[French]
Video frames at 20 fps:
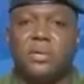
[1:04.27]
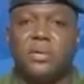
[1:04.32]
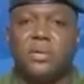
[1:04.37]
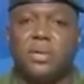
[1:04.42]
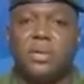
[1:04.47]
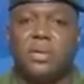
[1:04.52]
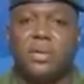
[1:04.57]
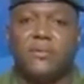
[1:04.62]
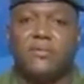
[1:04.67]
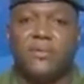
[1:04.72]

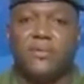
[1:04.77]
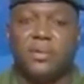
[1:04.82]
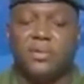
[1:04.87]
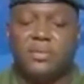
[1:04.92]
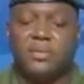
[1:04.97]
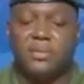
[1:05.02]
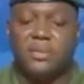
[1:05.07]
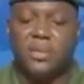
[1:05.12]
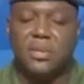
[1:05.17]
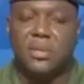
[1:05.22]
liant la
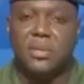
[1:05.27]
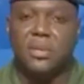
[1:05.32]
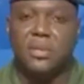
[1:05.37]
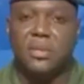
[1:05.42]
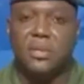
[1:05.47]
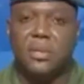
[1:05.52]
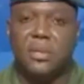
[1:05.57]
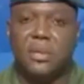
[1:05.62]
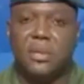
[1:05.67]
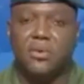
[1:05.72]
France
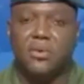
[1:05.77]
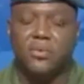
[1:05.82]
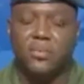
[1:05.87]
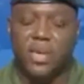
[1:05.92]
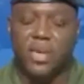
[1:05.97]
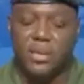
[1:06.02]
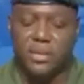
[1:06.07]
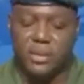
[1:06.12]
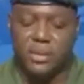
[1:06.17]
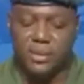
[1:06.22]
et le
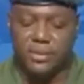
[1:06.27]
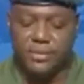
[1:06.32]
Mali.